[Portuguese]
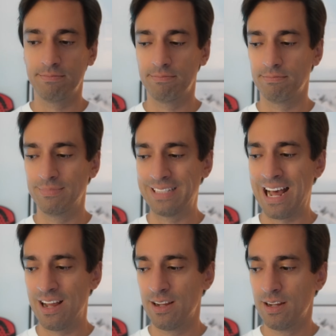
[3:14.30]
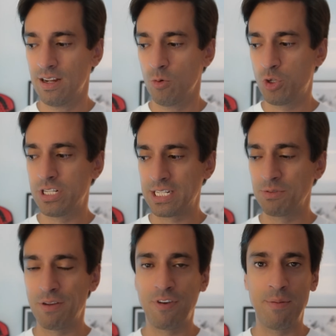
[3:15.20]
na utilização
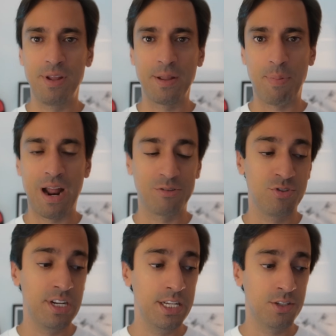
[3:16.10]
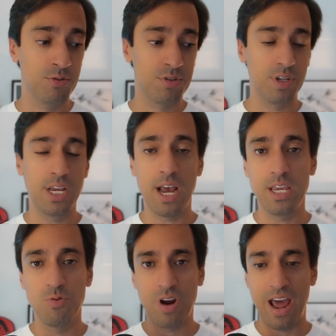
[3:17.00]
da ferramenta para atos ilícitos e aí
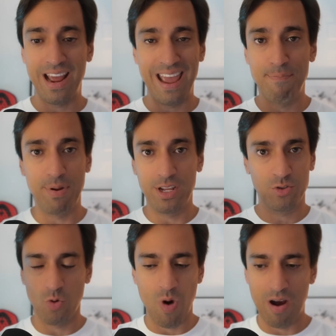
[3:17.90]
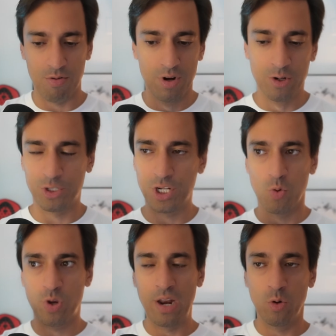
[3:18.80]
o cara é preso igual. Ou seja, o
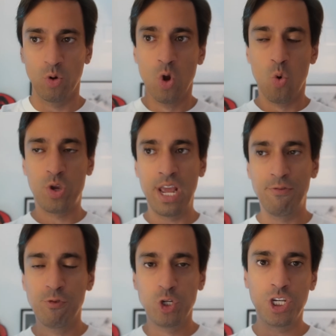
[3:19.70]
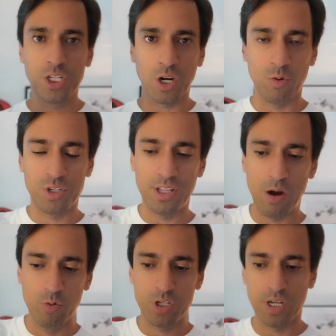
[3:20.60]
que, o que ele fugia de acontecer na
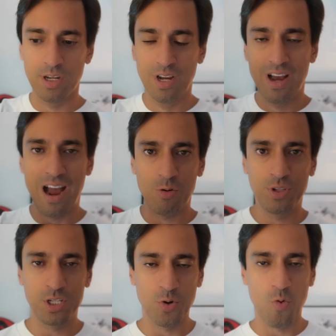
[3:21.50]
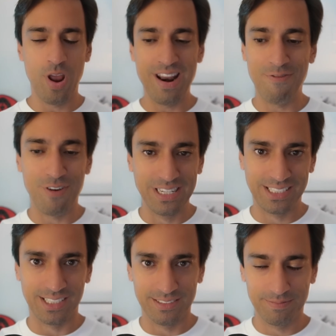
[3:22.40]
Rússia aconteceu com ele na
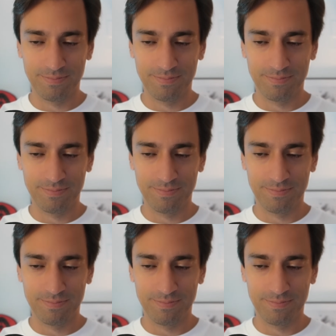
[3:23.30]
França.